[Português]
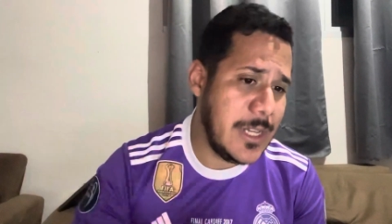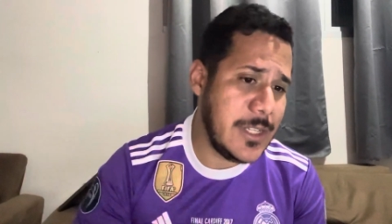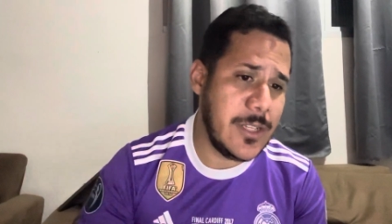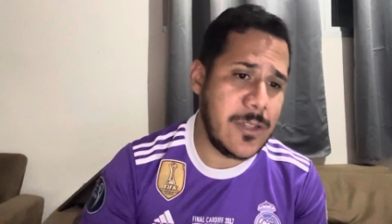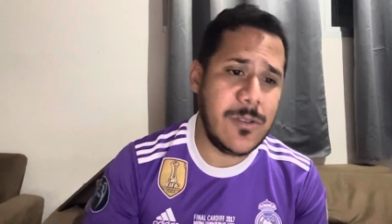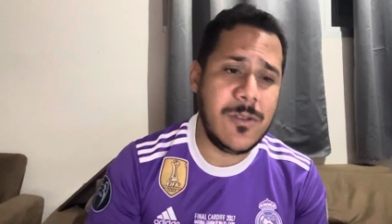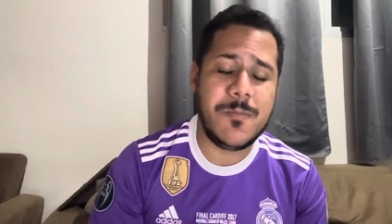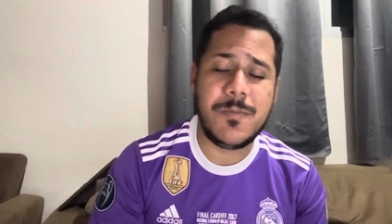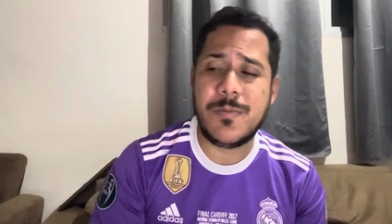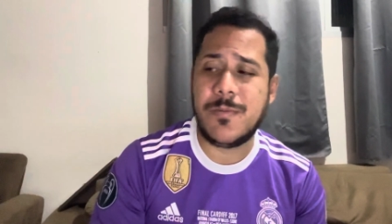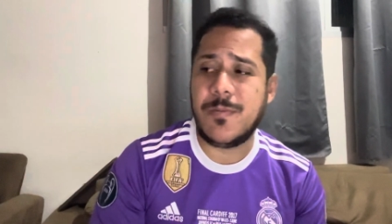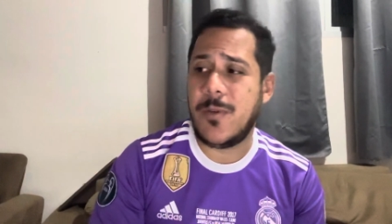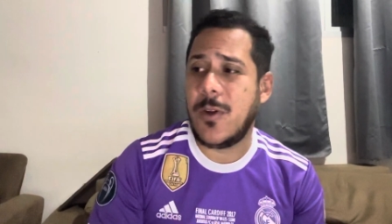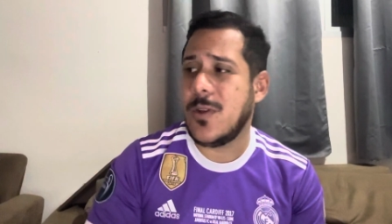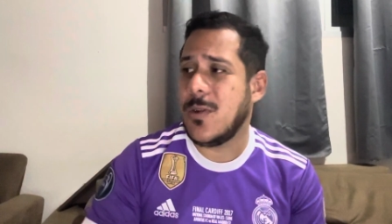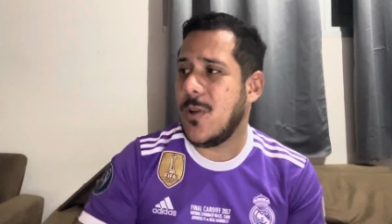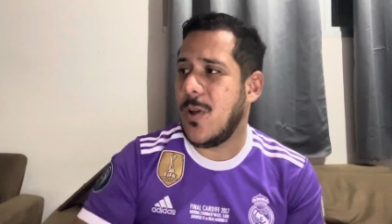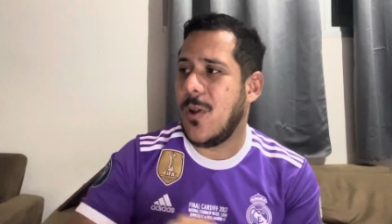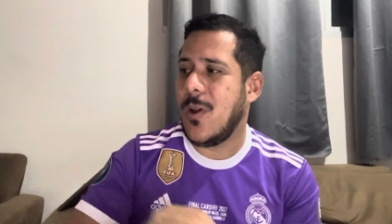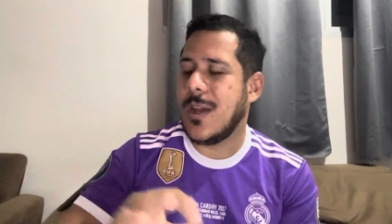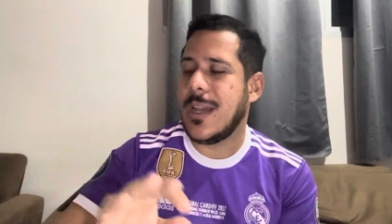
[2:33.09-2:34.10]
A gente não pode
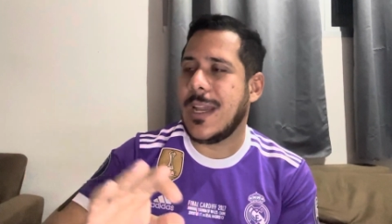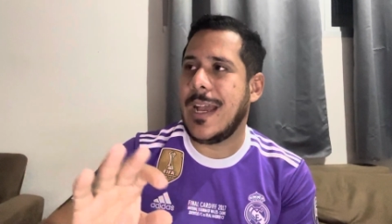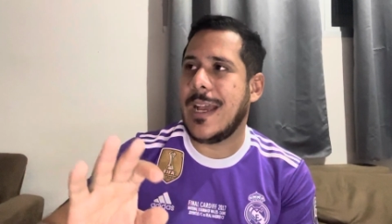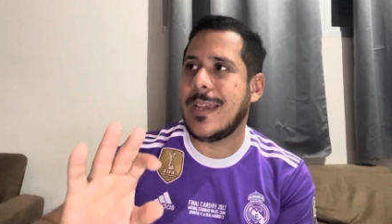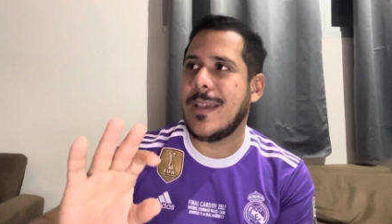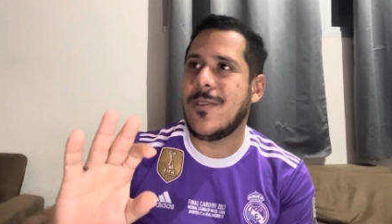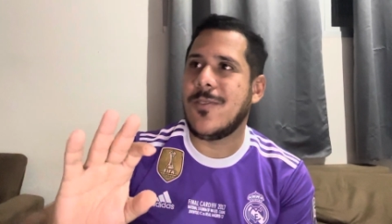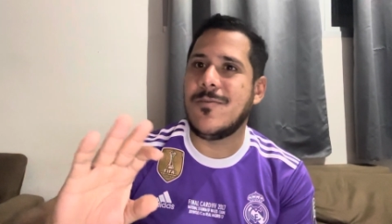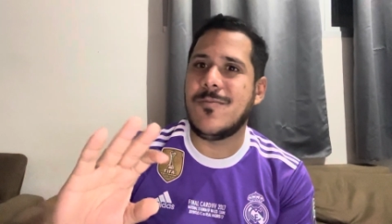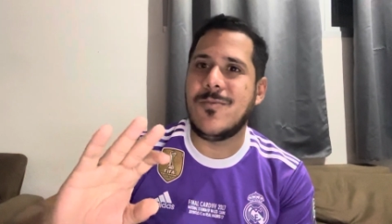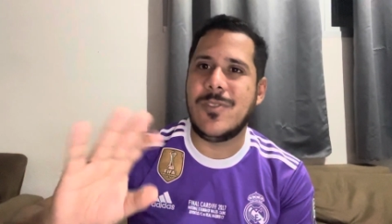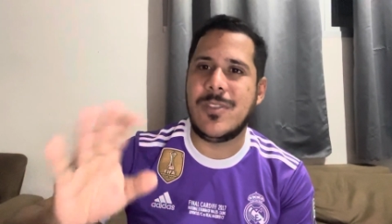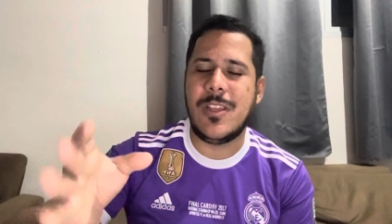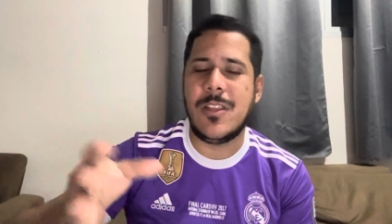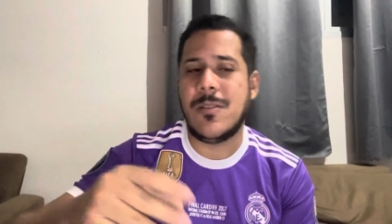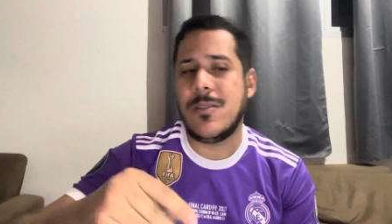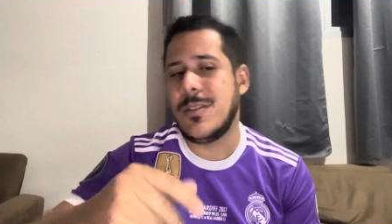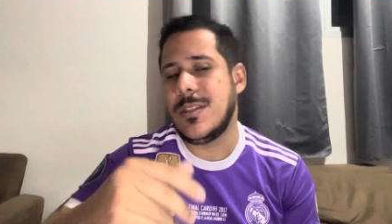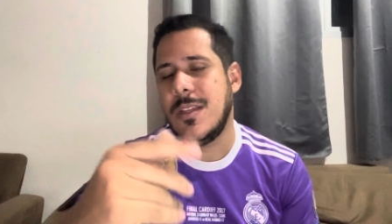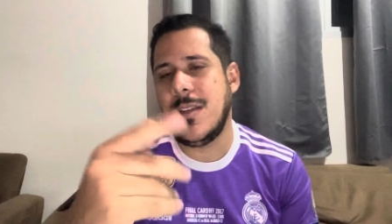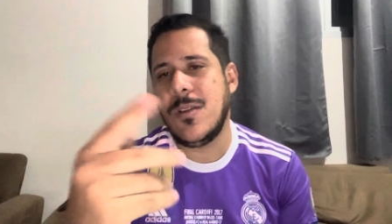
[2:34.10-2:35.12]
colocar aqui como
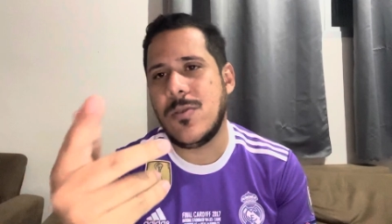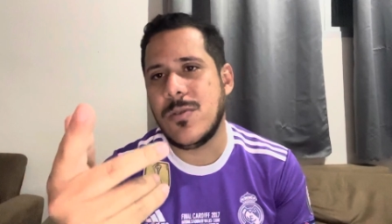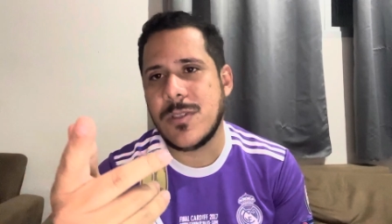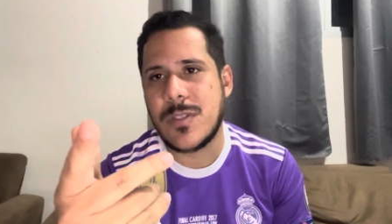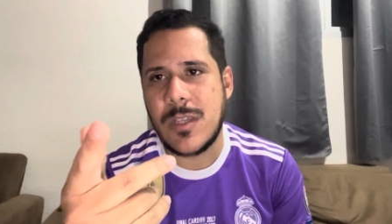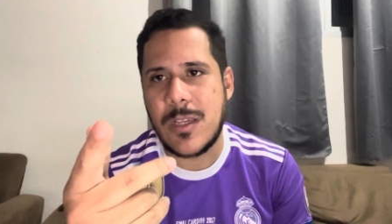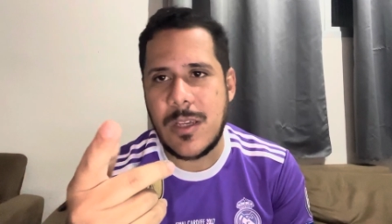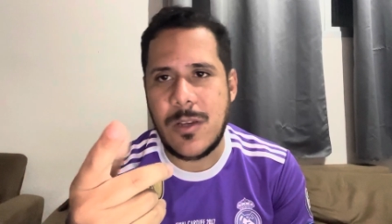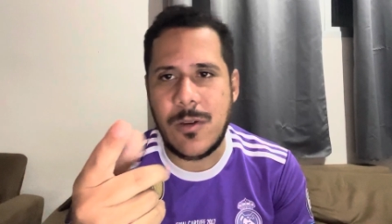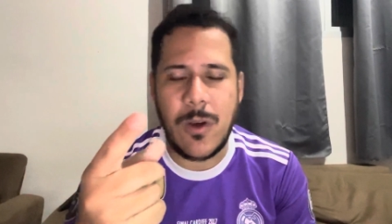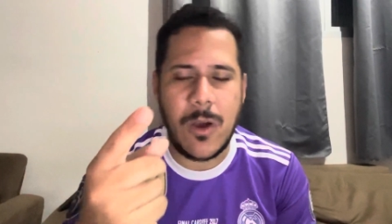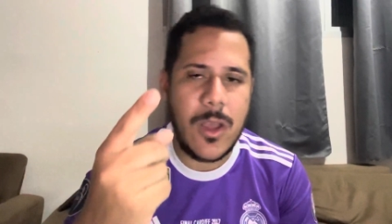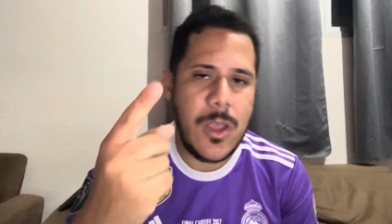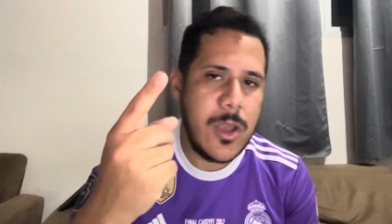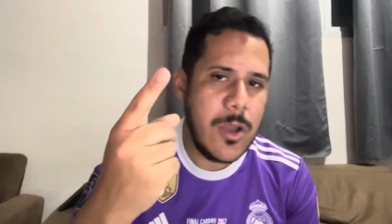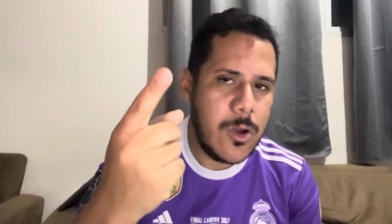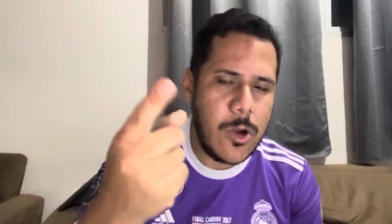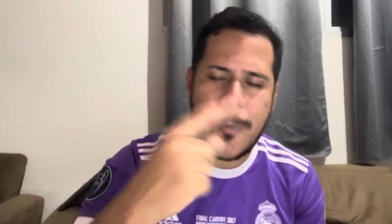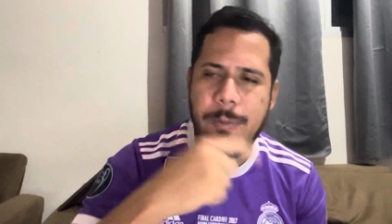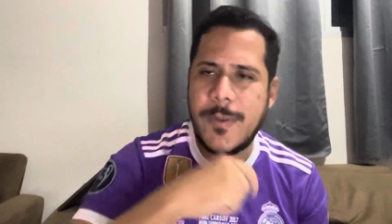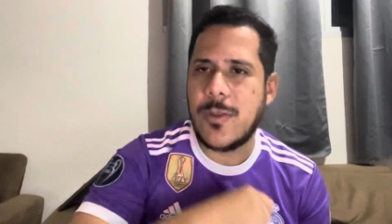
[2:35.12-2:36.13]
títulos. Ele conseguiu, ó,
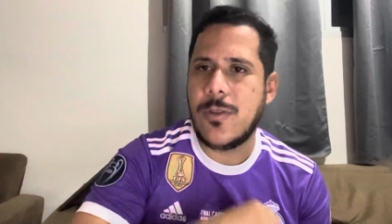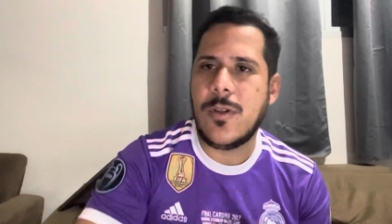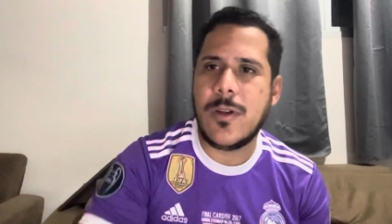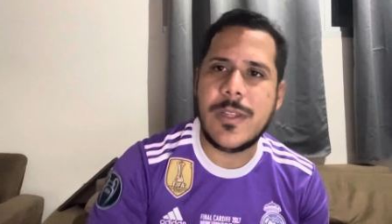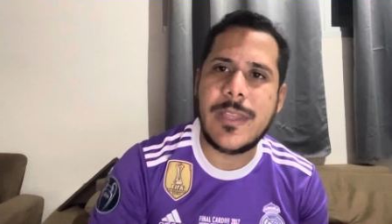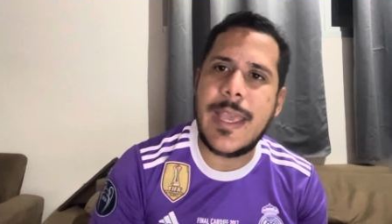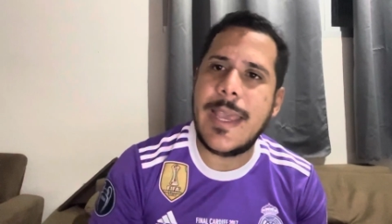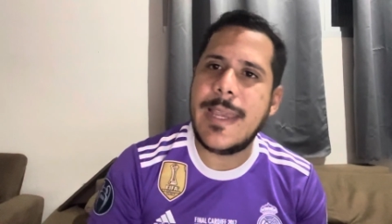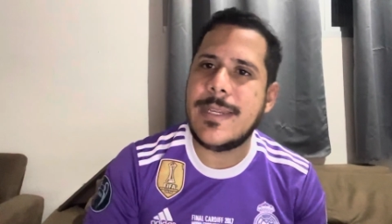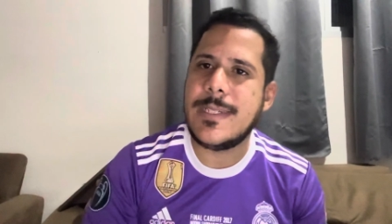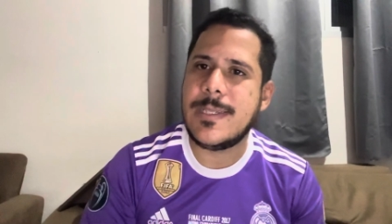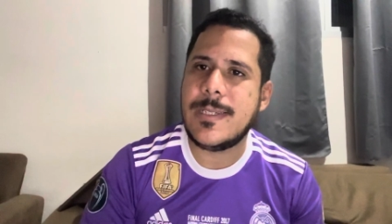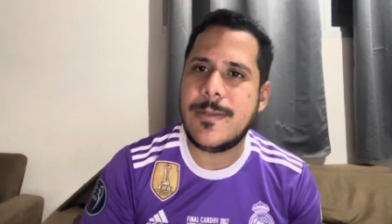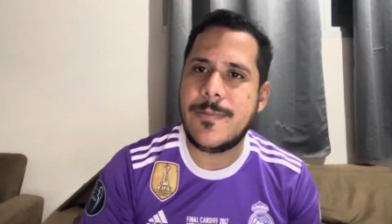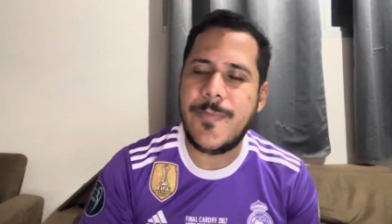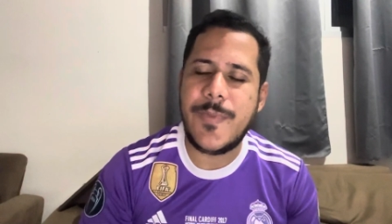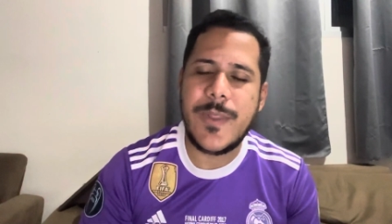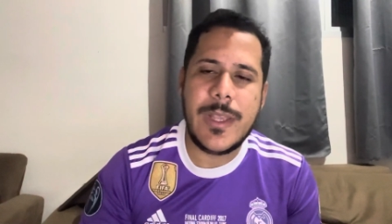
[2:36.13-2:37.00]
Copa do Nordeste,